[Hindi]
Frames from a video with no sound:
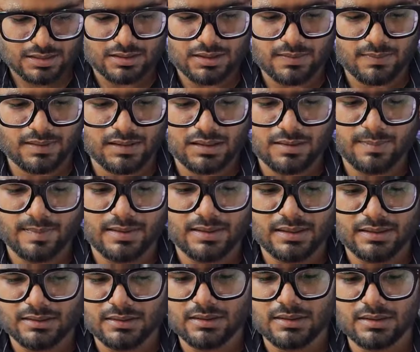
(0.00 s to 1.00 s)
डबल कपड़े
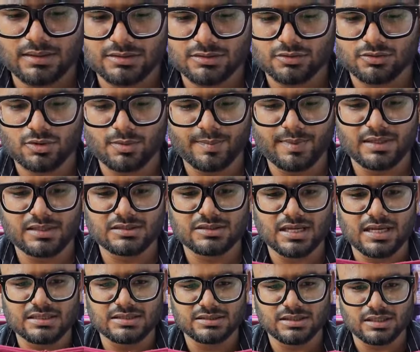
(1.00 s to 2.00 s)
के अंदर देख हम्म। सकते हो बिग
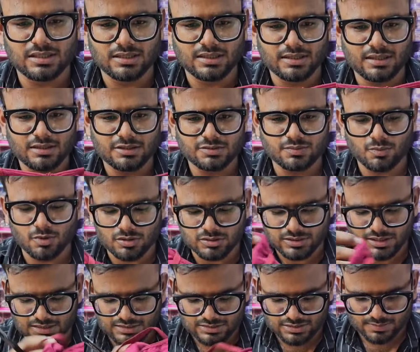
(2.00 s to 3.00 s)
साइज से लेके स्मॉल
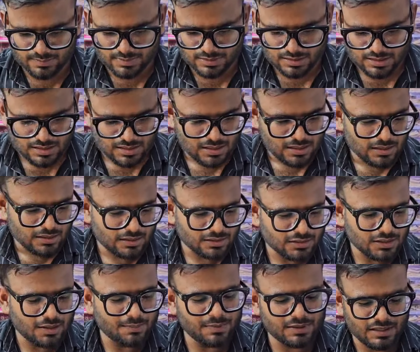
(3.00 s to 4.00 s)
साइज तक मिलेगा
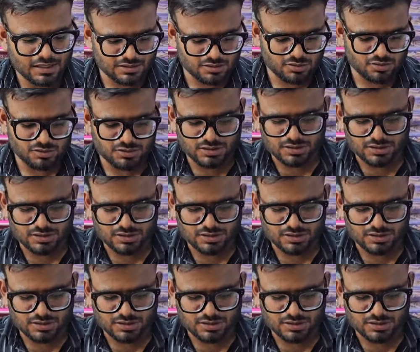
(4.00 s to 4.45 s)
कितना भी खेच लो